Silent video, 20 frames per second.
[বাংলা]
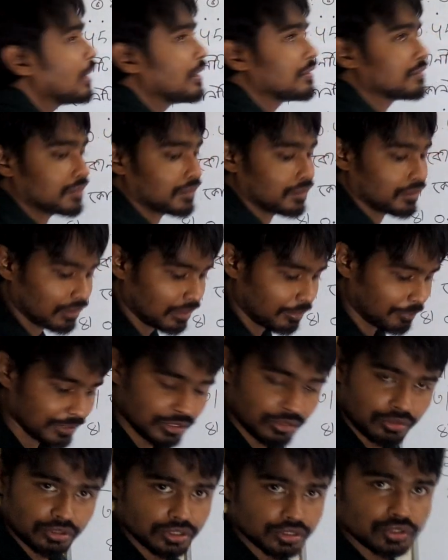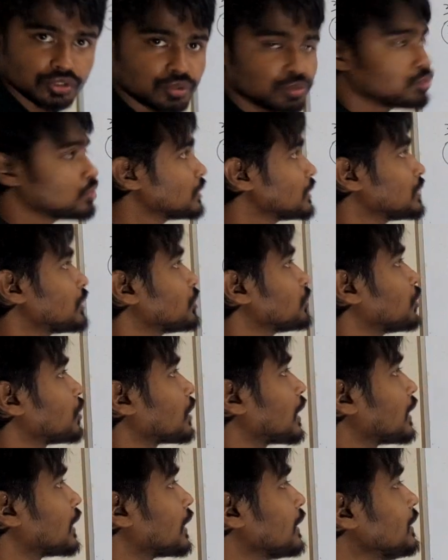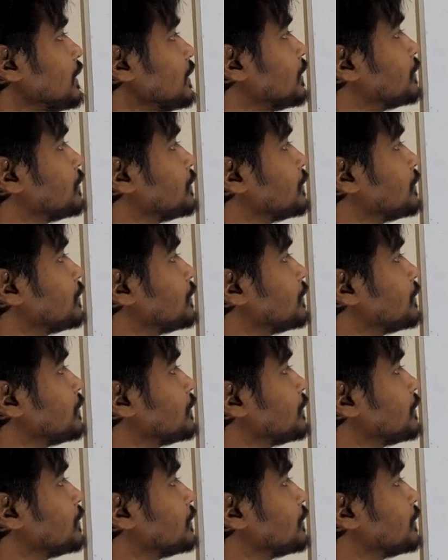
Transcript: অ্যান্সার আমাদের ওই সূত্রে যাওয়া দরকার নেই